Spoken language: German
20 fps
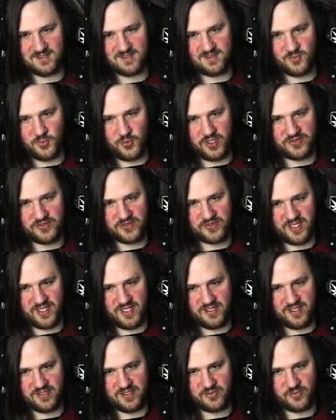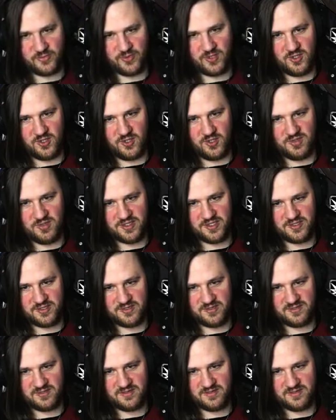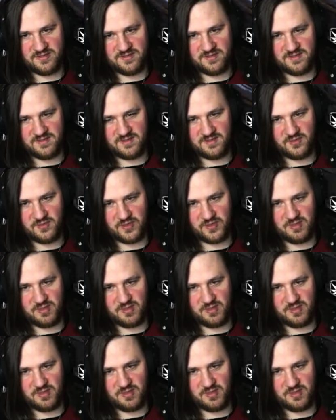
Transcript: Du hast kein Tattoo, glaube ich. Oder?